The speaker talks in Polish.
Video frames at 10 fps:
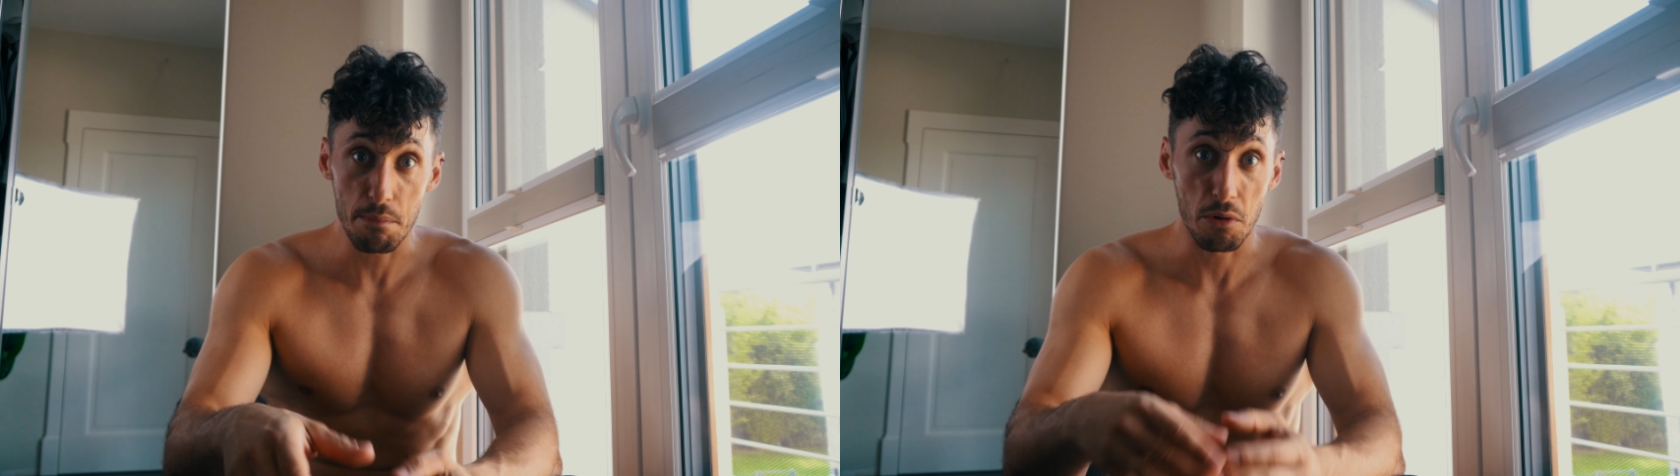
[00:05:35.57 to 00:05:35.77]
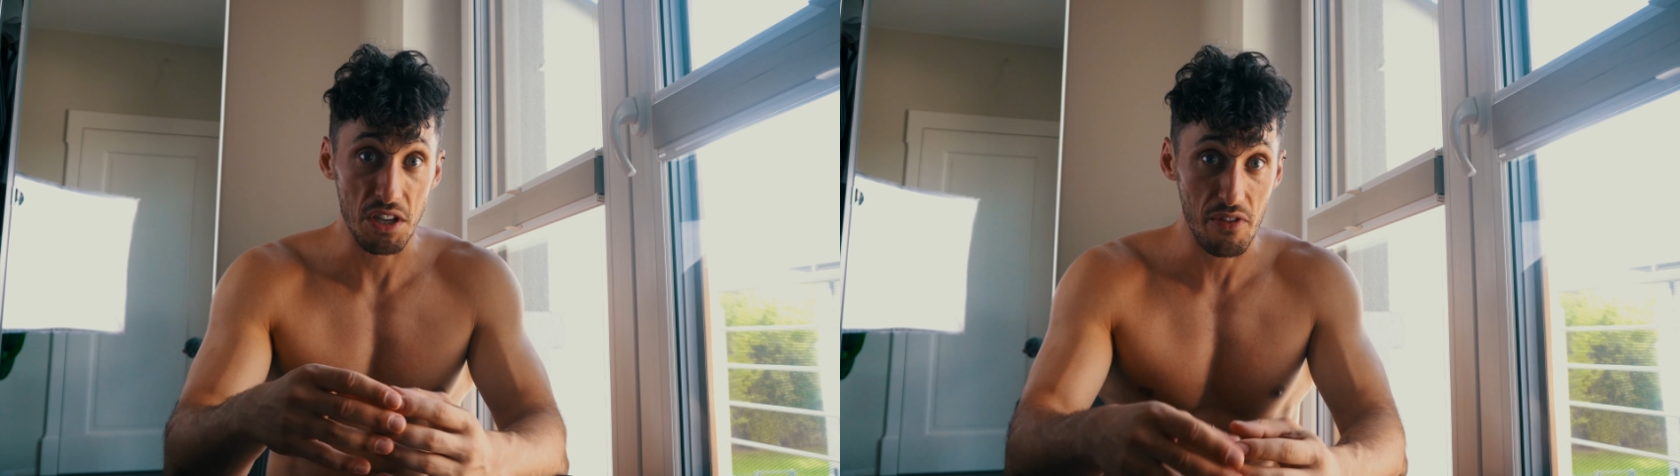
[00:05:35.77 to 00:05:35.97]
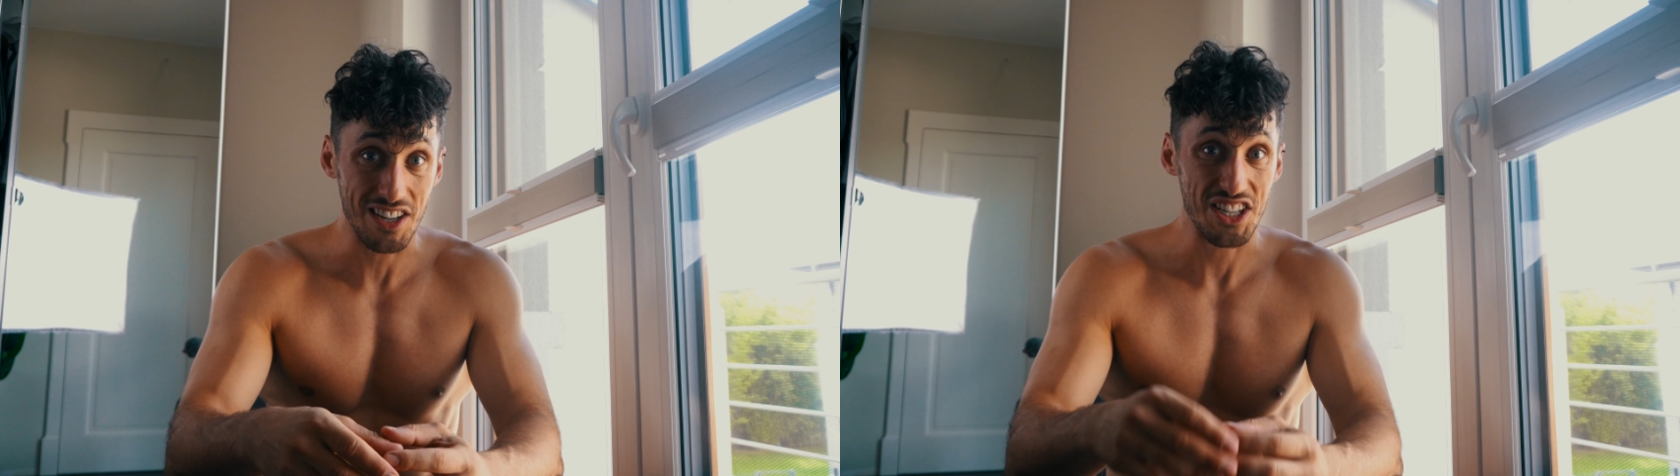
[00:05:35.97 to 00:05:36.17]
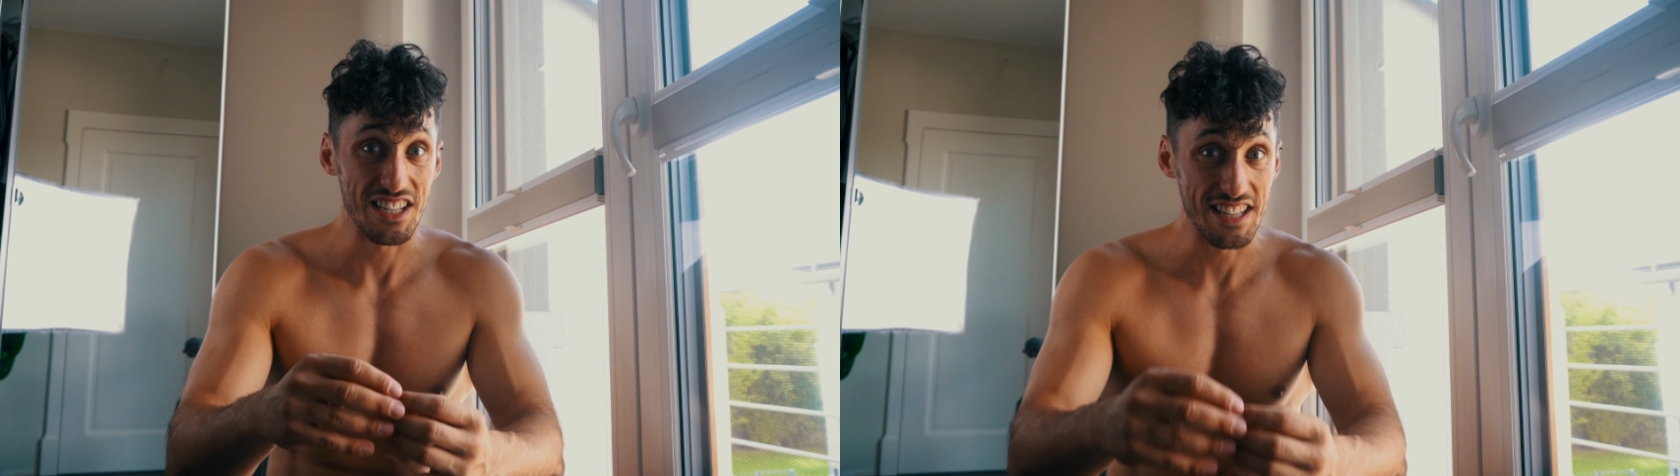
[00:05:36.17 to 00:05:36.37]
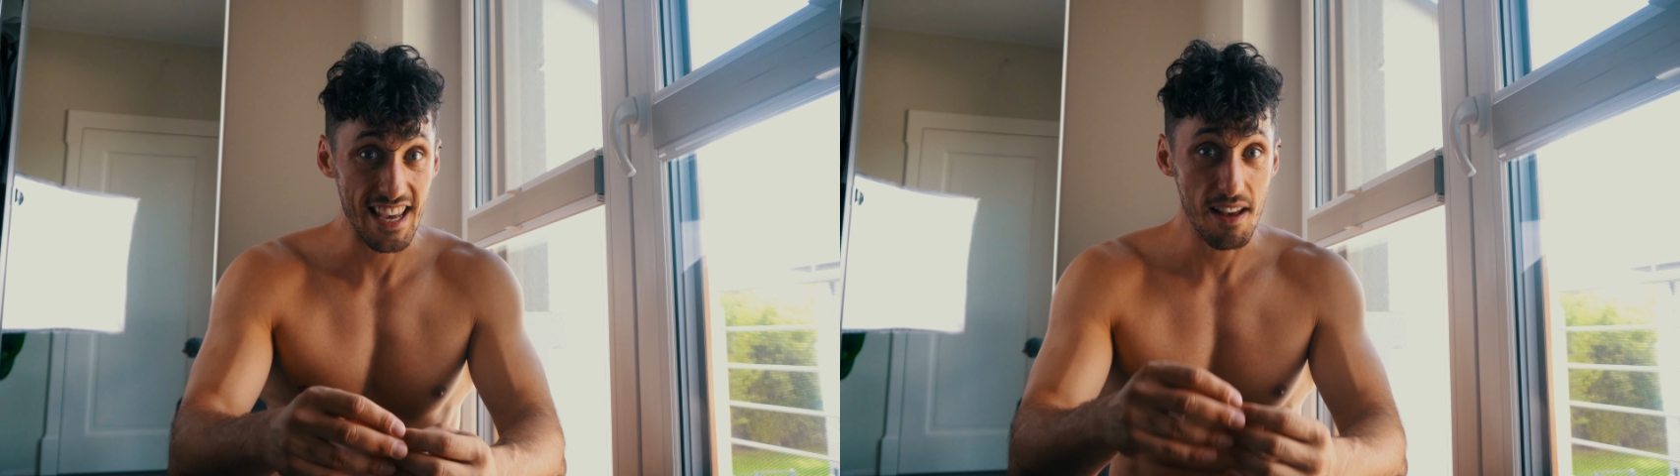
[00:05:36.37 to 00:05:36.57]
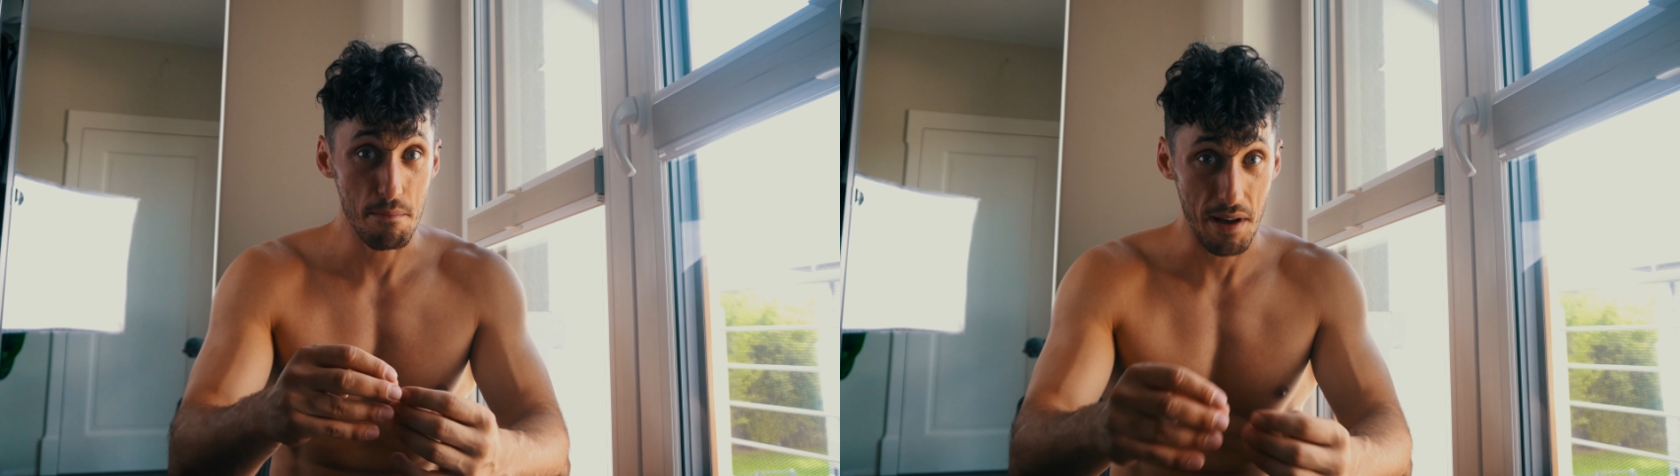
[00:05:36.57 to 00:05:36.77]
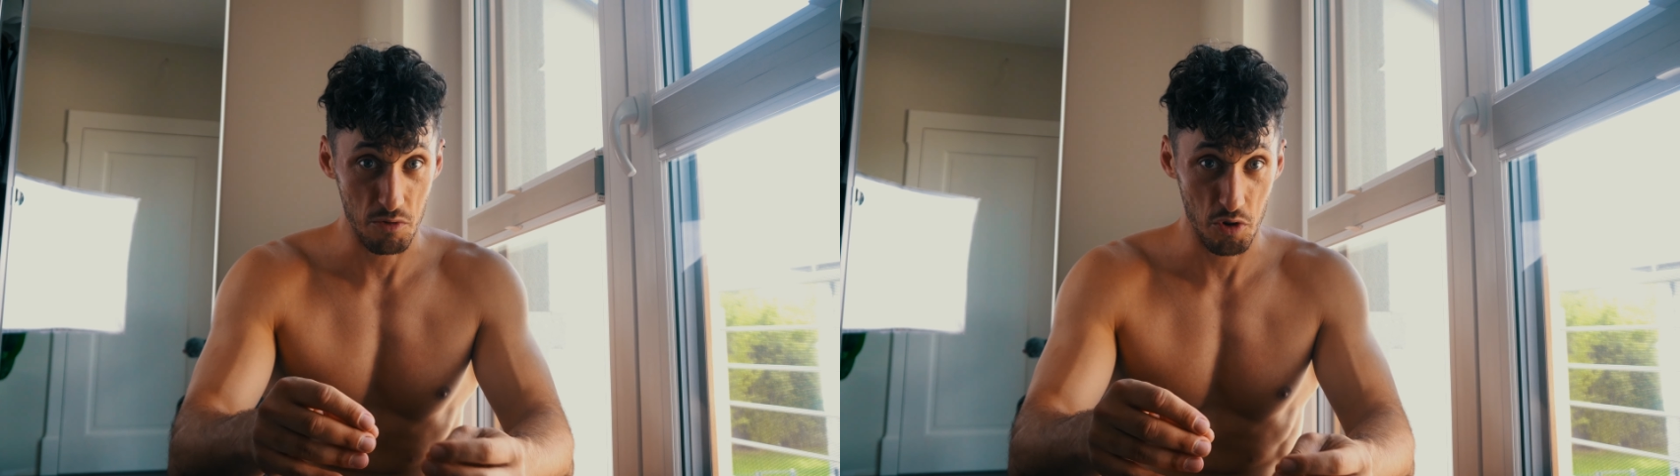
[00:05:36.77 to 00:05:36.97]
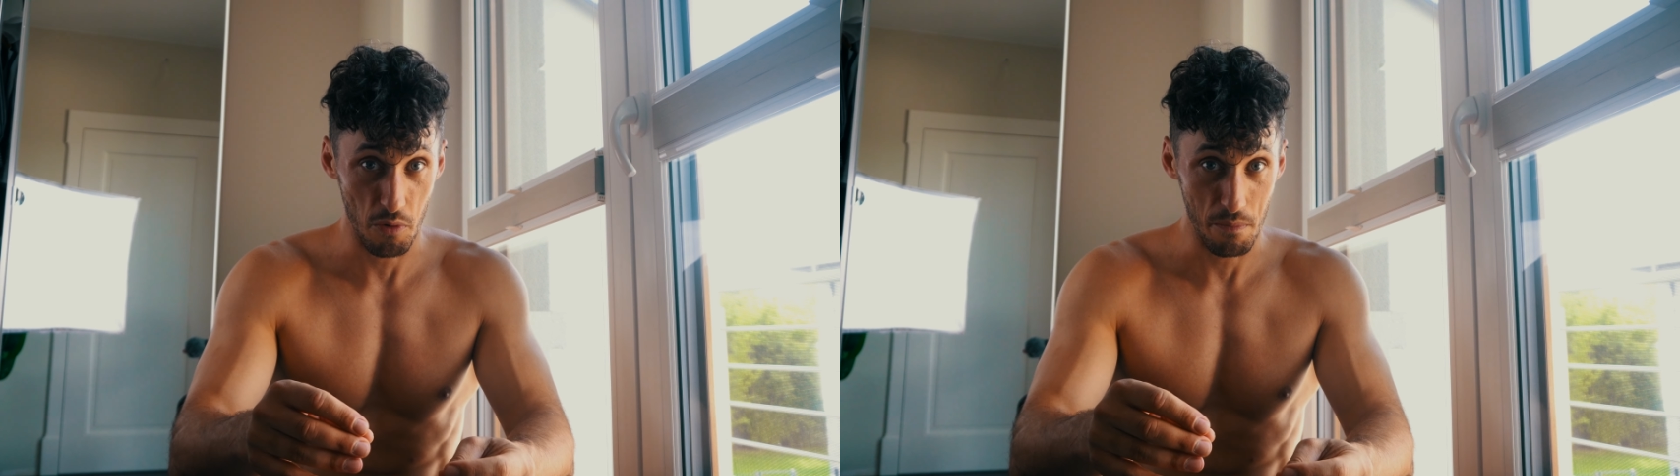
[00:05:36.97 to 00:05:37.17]
ponieważ nie
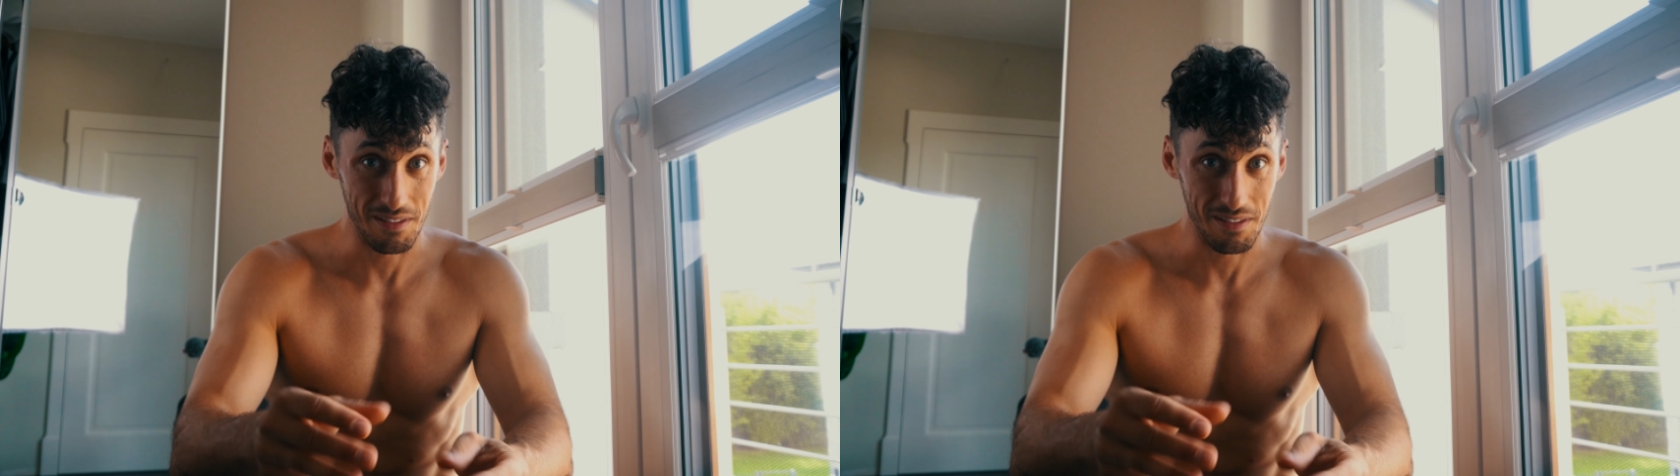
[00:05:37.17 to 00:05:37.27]
parują.